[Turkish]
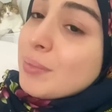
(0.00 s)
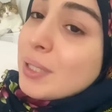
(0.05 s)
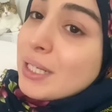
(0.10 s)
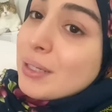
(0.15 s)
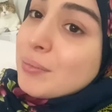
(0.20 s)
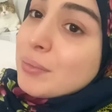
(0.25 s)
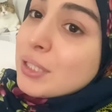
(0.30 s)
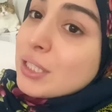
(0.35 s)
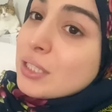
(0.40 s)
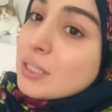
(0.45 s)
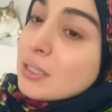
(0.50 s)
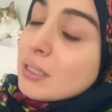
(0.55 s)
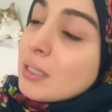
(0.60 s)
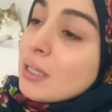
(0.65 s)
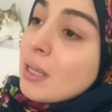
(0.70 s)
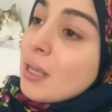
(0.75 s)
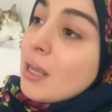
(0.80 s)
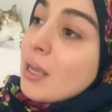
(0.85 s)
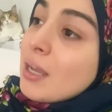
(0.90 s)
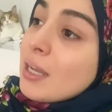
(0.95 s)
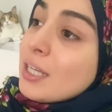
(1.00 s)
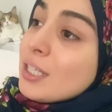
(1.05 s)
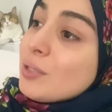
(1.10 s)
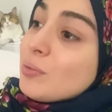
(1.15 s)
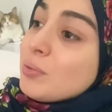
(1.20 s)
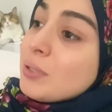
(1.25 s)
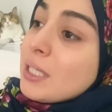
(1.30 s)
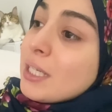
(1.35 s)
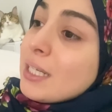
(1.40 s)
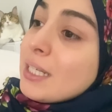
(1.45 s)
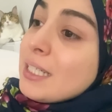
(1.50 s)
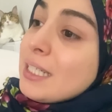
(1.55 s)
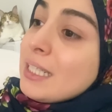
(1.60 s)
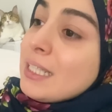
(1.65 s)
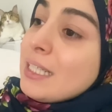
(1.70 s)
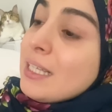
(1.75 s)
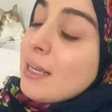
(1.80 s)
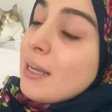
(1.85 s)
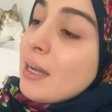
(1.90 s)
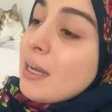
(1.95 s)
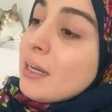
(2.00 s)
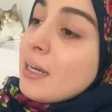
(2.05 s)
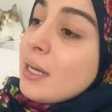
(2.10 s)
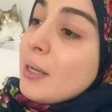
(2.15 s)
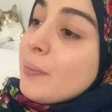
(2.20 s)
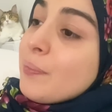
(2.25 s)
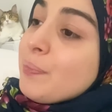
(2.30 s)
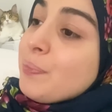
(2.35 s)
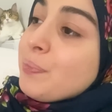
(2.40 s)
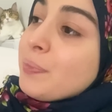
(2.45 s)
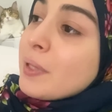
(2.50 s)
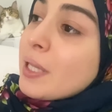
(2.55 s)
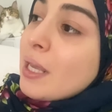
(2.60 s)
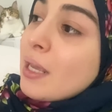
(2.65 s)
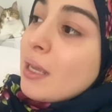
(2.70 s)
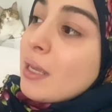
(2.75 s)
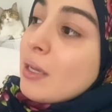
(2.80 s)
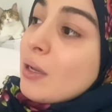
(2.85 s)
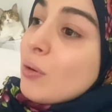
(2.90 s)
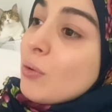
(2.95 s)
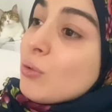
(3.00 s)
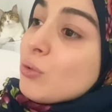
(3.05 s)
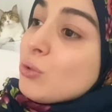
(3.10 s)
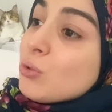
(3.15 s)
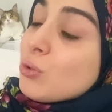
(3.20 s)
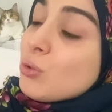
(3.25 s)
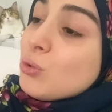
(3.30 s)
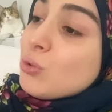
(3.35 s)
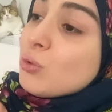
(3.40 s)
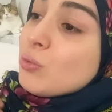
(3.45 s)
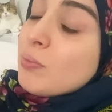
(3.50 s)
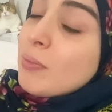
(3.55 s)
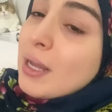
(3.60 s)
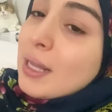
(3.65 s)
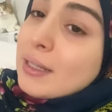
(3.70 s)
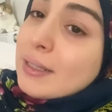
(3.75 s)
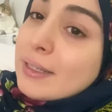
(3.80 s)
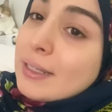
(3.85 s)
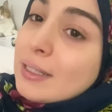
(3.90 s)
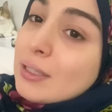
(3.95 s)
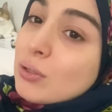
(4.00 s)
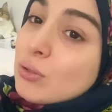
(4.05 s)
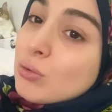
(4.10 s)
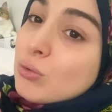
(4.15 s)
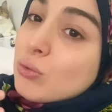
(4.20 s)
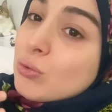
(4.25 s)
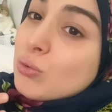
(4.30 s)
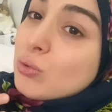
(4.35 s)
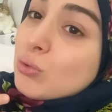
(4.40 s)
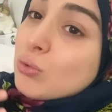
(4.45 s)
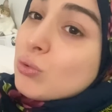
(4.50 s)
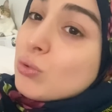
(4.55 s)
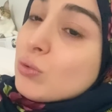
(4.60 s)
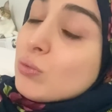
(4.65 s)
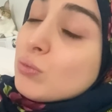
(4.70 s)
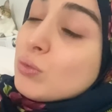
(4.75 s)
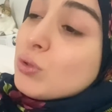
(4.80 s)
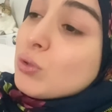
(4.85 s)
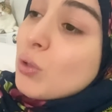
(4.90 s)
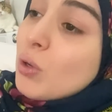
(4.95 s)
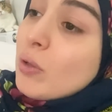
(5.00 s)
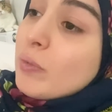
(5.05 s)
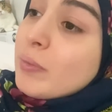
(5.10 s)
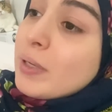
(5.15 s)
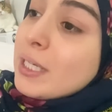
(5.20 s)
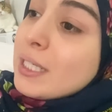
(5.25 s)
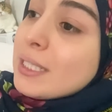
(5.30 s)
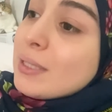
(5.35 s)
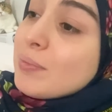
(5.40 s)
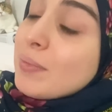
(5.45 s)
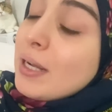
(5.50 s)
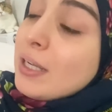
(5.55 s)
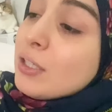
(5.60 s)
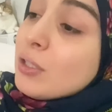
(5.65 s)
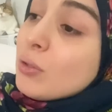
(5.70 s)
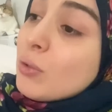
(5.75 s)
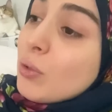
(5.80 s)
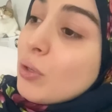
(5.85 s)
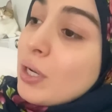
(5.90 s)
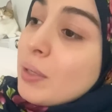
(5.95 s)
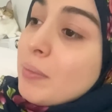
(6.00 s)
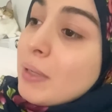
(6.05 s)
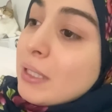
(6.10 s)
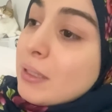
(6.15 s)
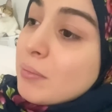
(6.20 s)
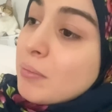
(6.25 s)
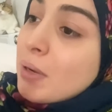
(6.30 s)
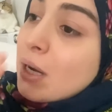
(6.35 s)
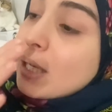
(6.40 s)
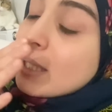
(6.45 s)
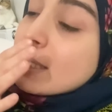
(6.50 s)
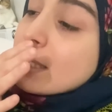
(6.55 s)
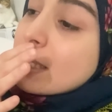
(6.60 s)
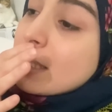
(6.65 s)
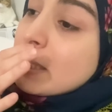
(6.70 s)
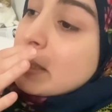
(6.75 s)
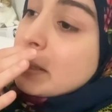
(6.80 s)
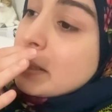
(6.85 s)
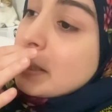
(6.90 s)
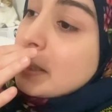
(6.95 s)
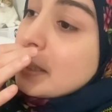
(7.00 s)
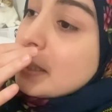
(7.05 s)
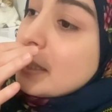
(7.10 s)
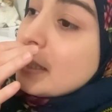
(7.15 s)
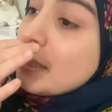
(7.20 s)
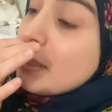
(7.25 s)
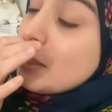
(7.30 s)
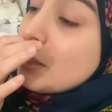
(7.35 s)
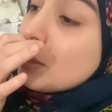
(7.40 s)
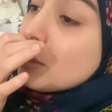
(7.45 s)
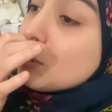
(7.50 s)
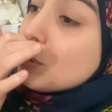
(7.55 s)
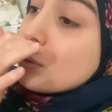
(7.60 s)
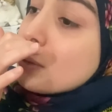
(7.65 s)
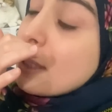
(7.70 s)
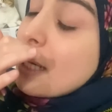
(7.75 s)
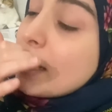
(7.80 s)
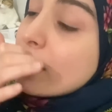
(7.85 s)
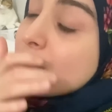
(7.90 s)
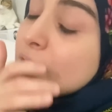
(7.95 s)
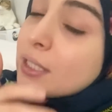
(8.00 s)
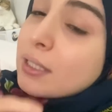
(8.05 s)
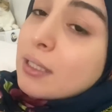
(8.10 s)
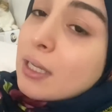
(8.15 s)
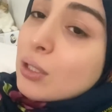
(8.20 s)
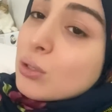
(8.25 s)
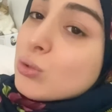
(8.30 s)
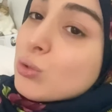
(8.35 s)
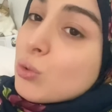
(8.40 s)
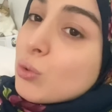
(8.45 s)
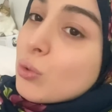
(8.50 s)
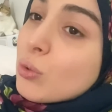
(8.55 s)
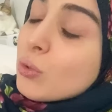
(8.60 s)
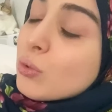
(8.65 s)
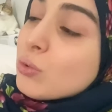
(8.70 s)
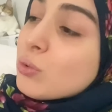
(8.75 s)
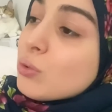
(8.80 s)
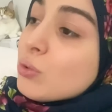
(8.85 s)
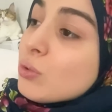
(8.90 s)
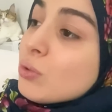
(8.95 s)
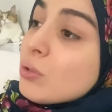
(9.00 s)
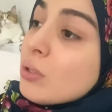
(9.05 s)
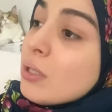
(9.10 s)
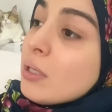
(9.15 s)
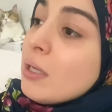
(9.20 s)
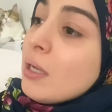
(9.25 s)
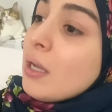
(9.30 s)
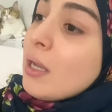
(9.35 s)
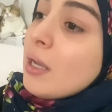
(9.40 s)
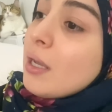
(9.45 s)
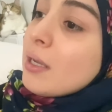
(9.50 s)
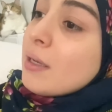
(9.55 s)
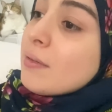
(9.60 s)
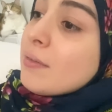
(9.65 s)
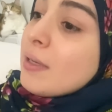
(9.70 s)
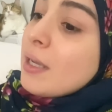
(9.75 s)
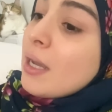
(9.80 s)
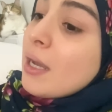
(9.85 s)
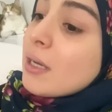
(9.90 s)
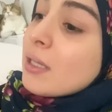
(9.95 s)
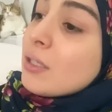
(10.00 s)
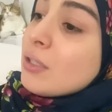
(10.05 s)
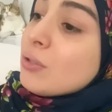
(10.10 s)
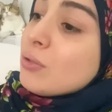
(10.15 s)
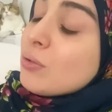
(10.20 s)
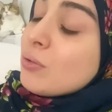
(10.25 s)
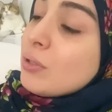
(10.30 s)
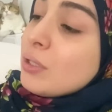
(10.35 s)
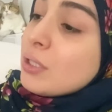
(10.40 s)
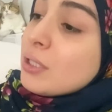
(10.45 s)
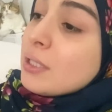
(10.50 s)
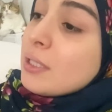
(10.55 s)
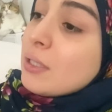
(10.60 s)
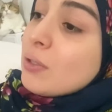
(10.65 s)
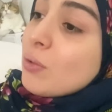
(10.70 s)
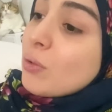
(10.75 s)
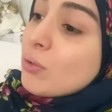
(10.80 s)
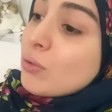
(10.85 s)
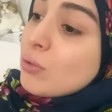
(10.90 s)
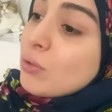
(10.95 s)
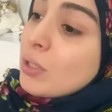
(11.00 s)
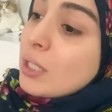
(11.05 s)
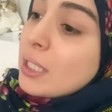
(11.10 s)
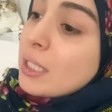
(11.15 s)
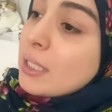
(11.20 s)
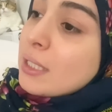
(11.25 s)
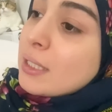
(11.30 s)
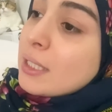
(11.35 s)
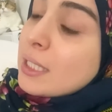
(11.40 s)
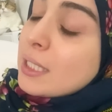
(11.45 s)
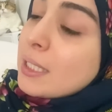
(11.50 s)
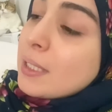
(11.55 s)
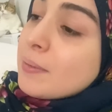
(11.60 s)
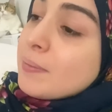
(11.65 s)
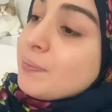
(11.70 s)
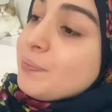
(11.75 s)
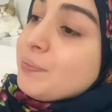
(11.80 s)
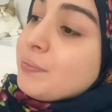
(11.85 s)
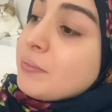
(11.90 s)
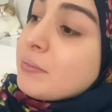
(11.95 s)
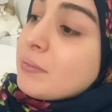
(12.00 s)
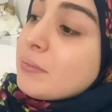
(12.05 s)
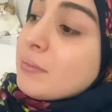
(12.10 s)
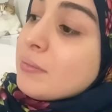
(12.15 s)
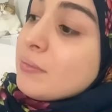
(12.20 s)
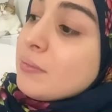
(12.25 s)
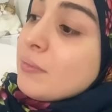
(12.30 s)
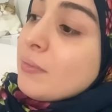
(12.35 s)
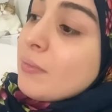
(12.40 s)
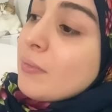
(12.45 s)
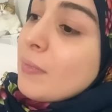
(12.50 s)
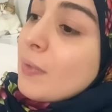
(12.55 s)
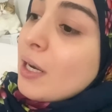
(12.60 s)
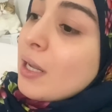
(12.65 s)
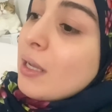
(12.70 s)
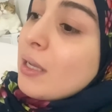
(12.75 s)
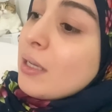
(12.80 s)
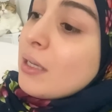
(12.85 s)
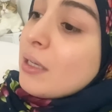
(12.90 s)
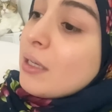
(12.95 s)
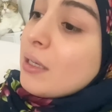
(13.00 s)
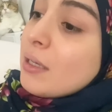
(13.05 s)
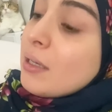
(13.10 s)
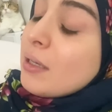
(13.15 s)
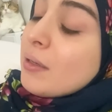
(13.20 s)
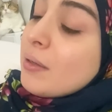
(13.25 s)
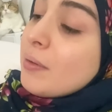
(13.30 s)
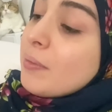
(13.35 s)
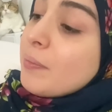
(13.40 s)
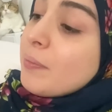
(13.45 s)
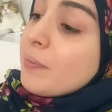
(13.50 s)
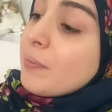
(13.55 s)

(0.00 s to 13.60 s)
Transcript: benim için hiçbir şekilde hani o çocuğun bende tutunmuş olma ihtimalini göremedim artık. E, çünkü gerçekten çok kötüydü. Ve ertesi gün işte doktora gittik. E,